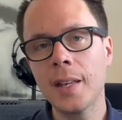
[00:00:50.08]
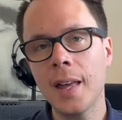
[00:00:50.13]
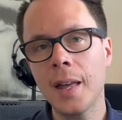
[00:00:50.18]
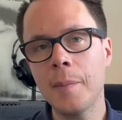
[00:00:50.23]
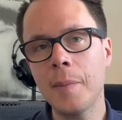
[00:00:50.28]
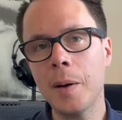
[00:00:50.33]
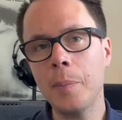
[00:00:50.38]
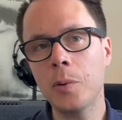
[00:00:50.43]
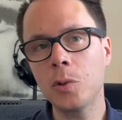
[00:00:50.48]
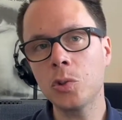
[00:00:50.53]

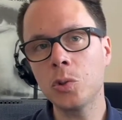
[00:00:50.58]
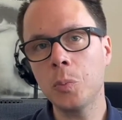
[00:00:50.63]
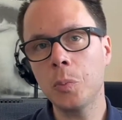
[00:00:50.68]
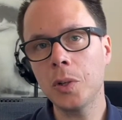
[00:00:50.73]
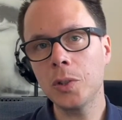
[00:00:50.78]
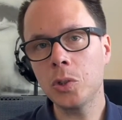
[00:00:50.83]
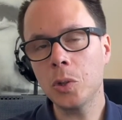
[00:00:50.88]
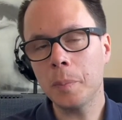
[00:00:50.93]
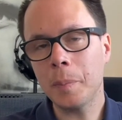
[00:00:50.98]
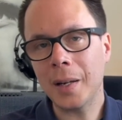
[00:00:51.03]
además, por
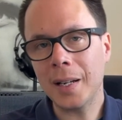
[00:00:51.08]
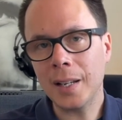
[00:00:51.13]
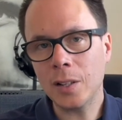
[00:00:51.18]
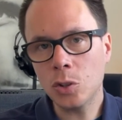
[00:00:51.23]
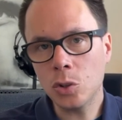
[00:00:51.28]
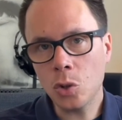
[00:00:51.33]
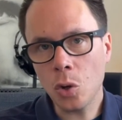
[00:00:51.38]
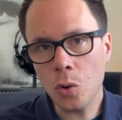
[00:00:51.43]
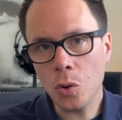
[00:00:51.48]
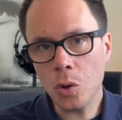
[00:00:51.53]
supuesto, para
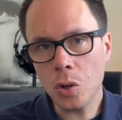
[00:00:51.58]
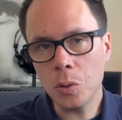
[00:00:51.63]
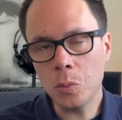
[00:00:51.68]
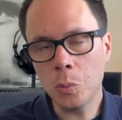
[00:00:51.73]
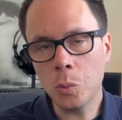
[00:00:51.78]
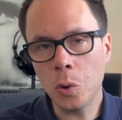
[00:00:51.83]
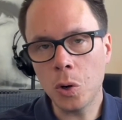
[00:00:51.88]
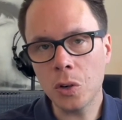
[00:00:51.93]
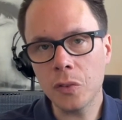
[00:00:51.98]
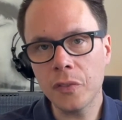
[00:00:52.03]
todo el
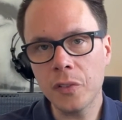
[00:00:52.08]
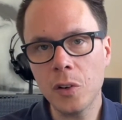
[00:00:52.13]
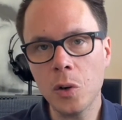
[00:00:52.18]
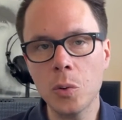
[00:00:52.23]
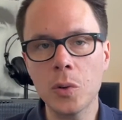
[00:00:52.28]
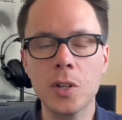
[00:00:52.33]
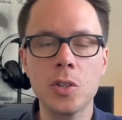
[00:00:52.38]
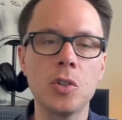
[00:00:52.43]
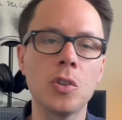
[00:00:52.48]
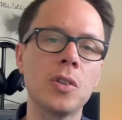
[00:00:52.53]

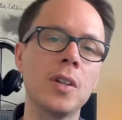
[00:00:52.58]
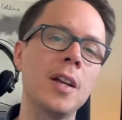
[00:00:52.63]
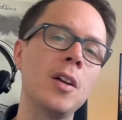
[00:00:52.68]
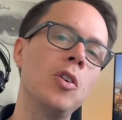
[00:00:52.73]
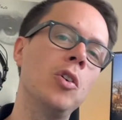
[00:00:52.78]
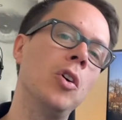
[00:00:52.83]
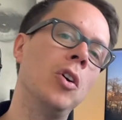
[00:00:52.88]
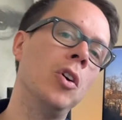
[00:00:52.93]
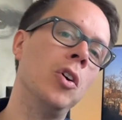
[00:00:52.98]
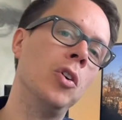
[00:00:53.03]
workflow que yo
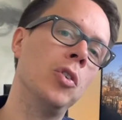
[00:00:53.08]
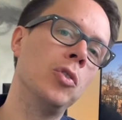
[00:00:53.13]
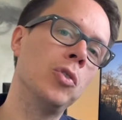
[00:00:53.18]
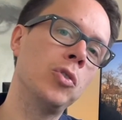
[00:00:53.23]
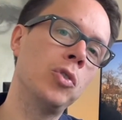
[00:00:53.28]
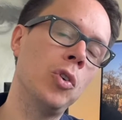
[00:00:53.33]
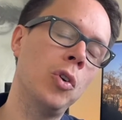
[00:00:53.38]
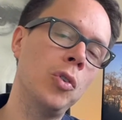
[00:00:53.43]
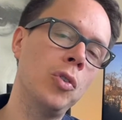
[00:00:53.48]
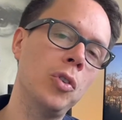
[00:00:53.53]
tengo
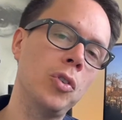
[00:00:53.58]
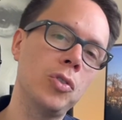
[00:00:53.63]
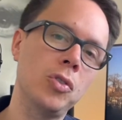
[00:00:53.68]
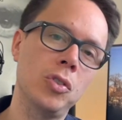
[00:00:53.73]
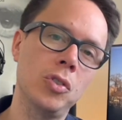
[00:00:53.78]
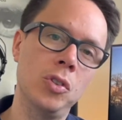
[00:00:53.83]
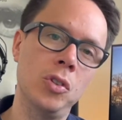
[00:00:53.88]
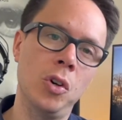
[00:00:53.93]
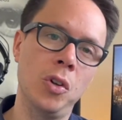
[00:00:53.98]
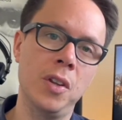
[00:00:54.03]
todos
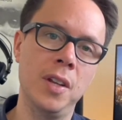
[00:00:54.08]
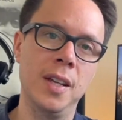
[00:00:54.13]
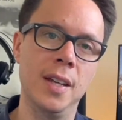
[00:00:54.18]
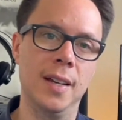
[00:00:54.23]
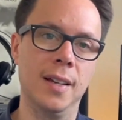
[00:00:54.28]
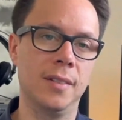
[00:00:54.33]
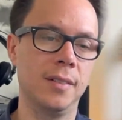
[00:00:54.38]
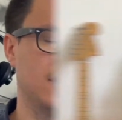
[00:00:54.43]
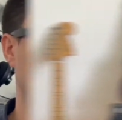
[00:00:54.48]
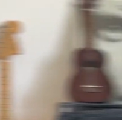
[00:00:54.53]
los
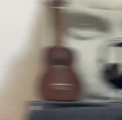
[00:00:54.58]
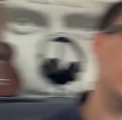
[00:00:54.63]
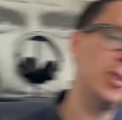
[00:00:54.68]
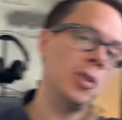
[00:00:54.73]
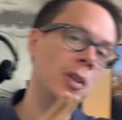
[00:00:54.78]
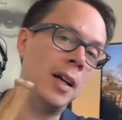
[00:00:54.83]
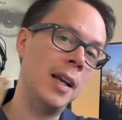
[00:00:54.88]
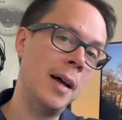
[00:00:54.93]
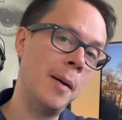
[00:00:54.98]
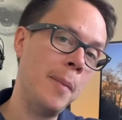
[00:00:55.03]
días. Les
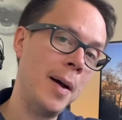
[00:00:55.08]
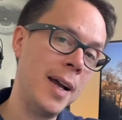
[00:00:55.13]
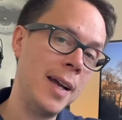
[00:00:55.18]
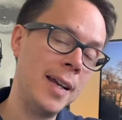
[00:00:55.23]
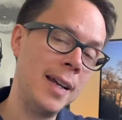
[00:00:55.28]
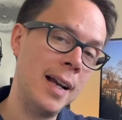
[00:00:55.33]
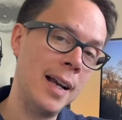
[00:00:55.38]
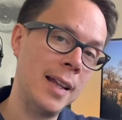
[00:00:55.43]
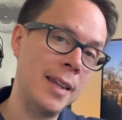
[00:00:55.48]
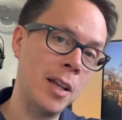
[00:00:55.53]
cuento que la
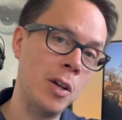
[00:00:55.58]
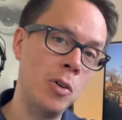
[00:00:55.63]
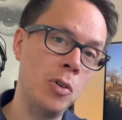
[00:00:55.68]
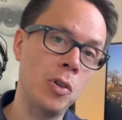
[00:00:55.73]
máquina la tengo